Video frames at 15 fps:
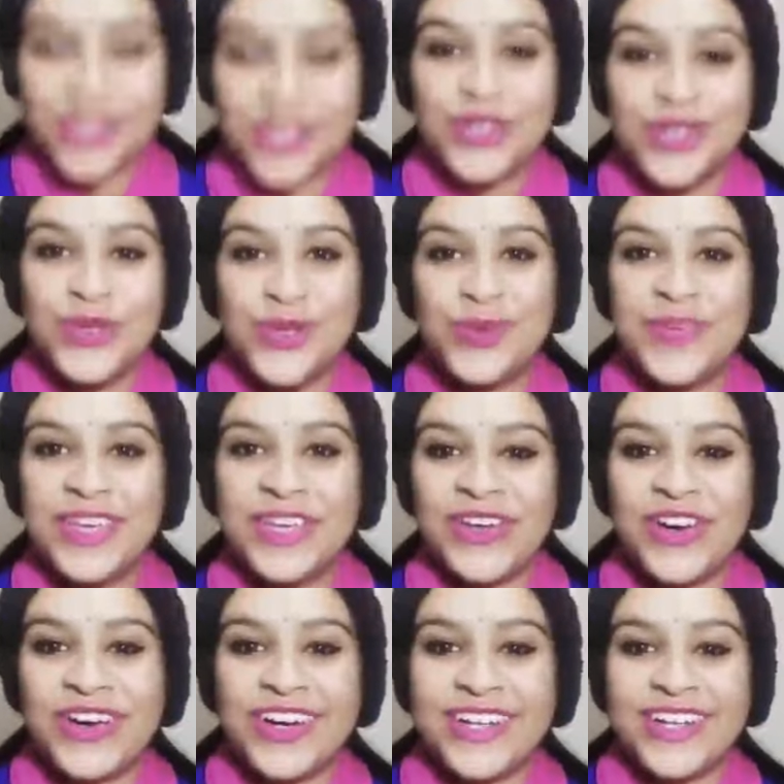रूबी
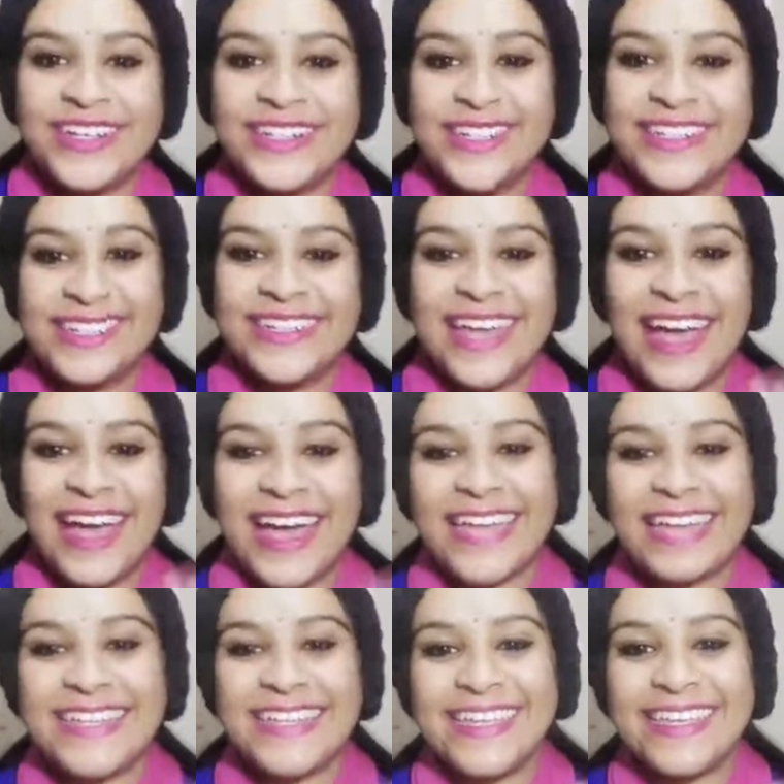कॉल
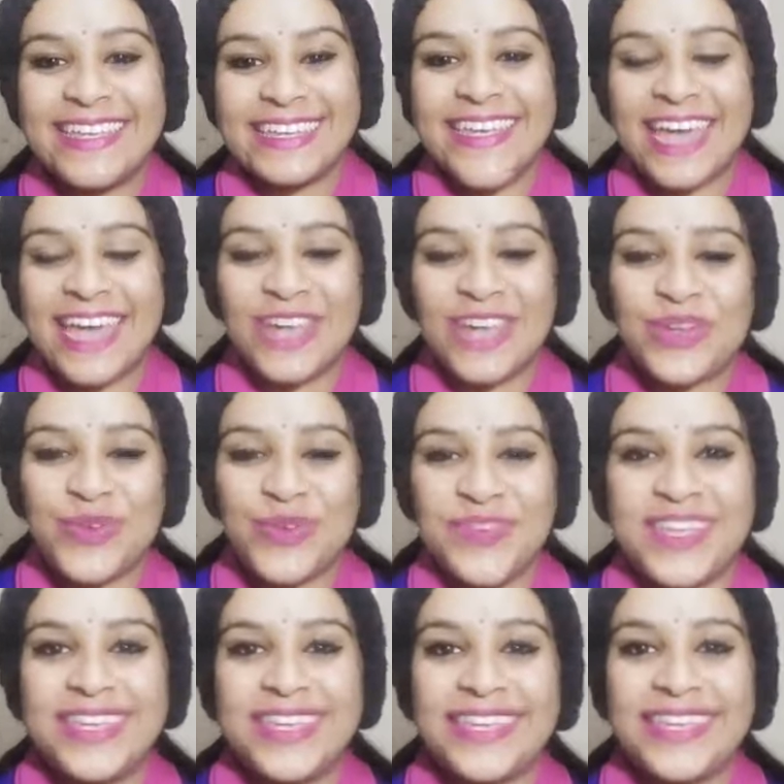हाय दी हेलो
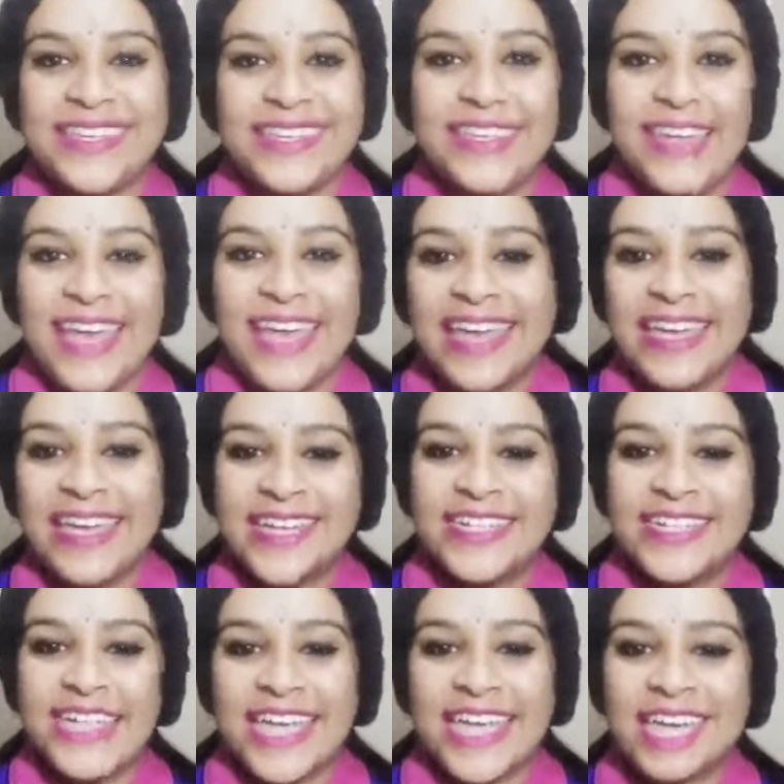रूबी
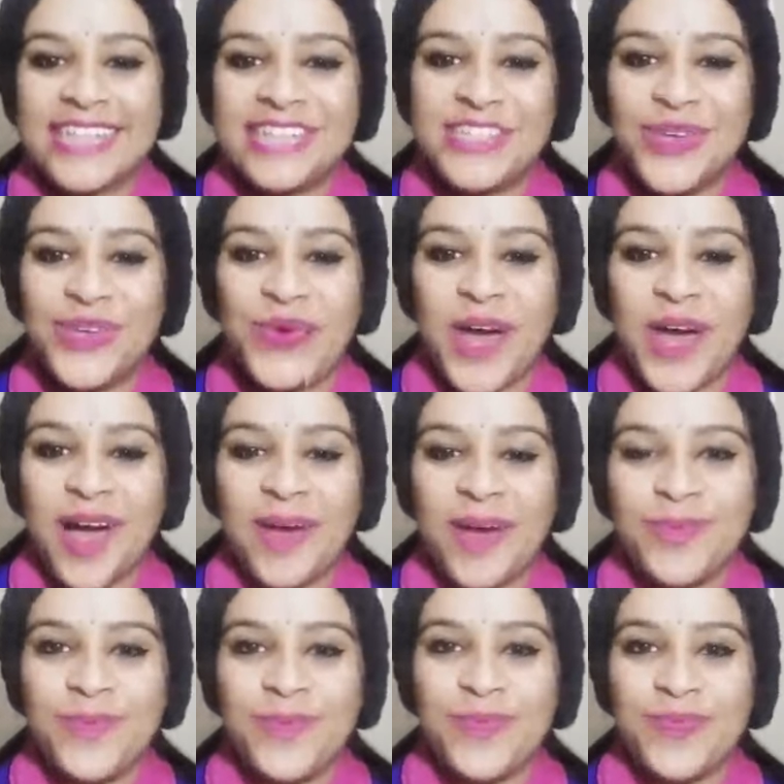कैसी हो
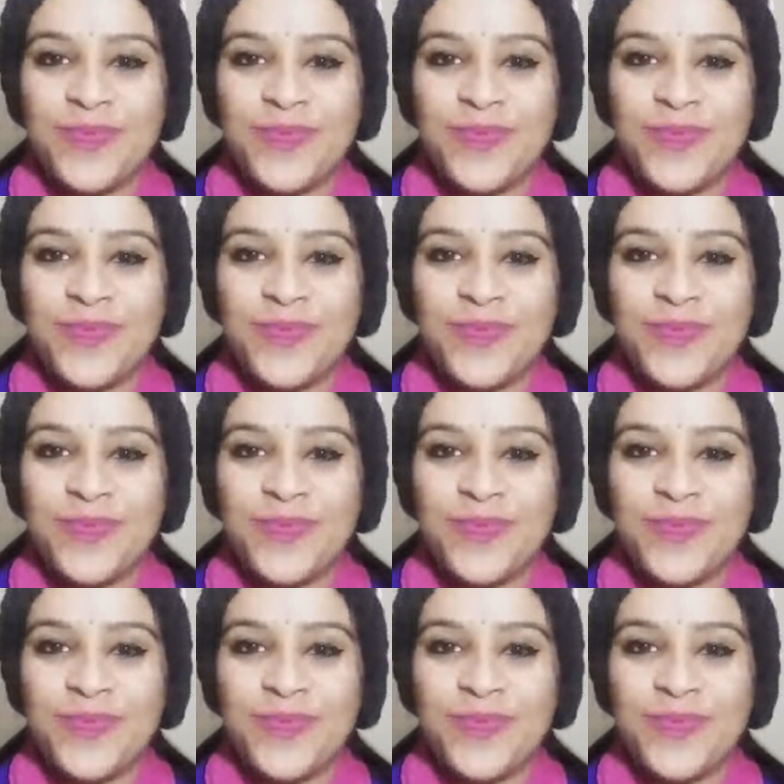आप